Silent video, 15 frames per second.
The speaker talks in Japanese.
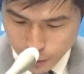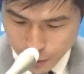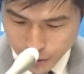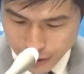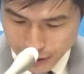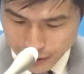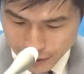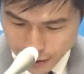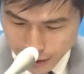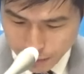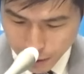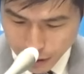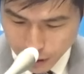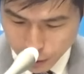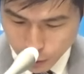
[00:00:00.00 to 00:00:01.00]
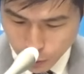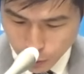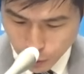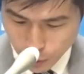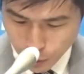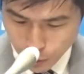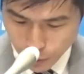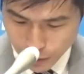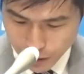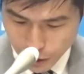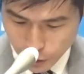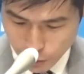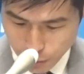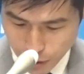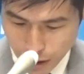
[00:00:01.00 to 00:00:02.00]
考人質疑、またその後の議
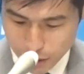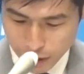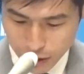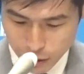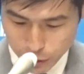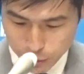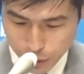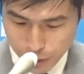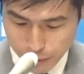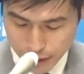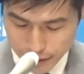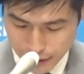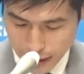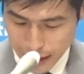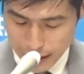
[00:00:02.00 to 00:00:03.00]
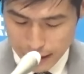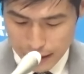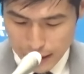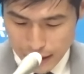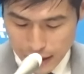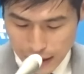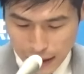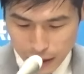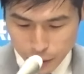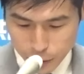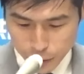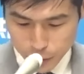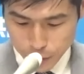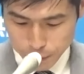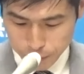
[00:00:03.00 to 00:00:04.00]
論もあるかと思いますが、あ
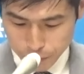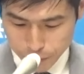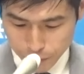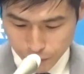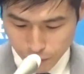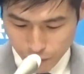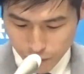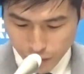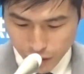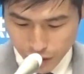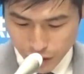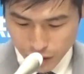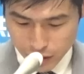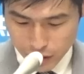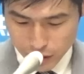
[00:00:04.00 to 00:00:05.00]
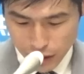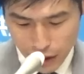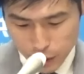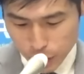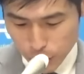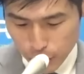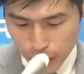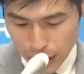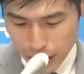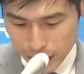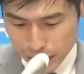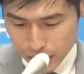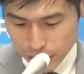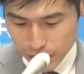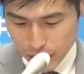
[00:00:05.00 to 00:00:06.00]
の各党が
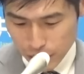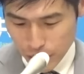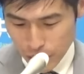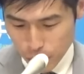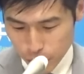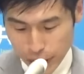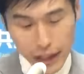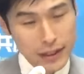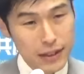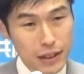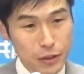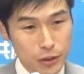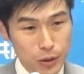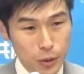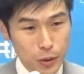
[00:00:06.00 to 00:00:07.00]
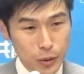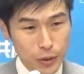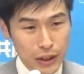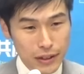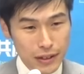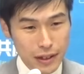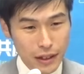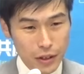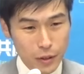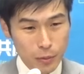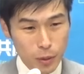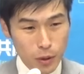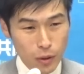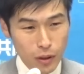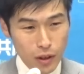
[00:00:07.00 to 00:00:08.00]
いくつかの案を出している状況ですけれど
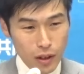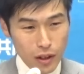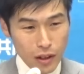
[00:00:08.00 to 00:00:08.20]
も、